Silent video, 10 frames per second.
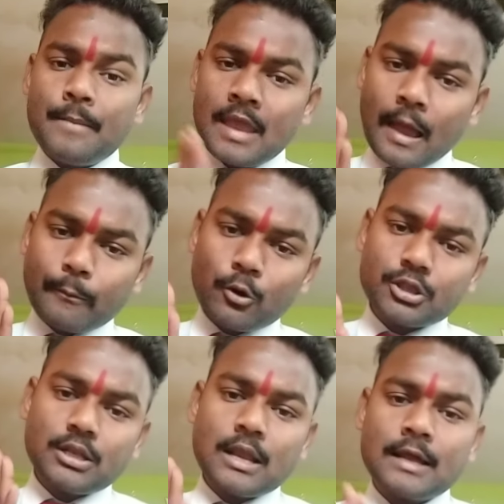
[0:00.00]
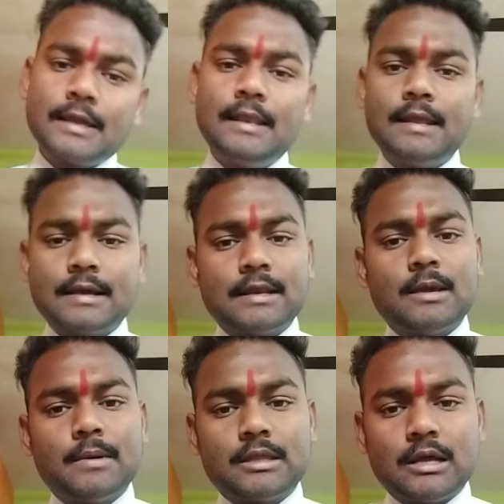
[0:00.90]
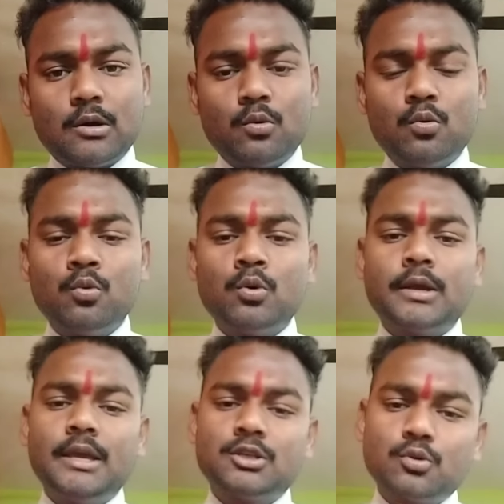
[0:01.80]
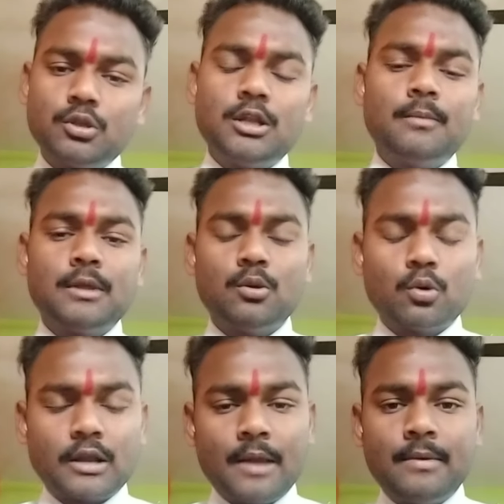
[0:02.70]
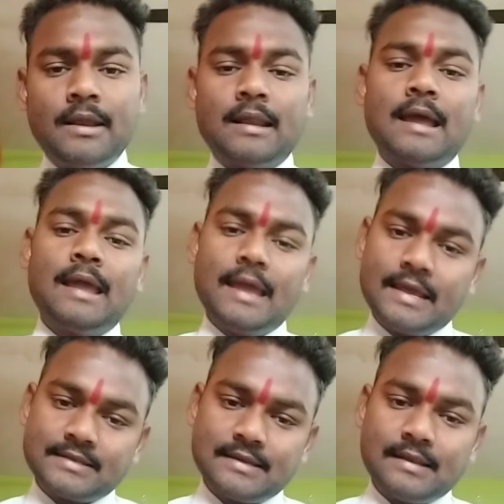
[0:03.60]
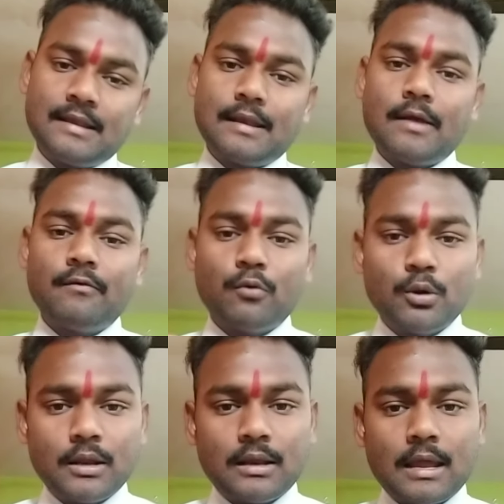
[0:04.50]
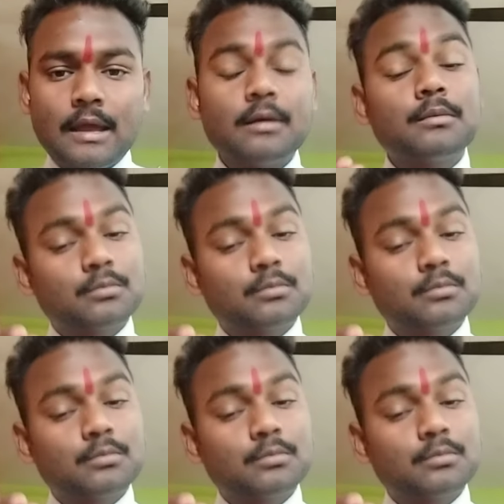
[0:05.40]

मैं आपको इतना क्लियर करके बता रहा हूँ कि इसको दिन में दो टाइम लेना है ऐसे लेना है वो लेना है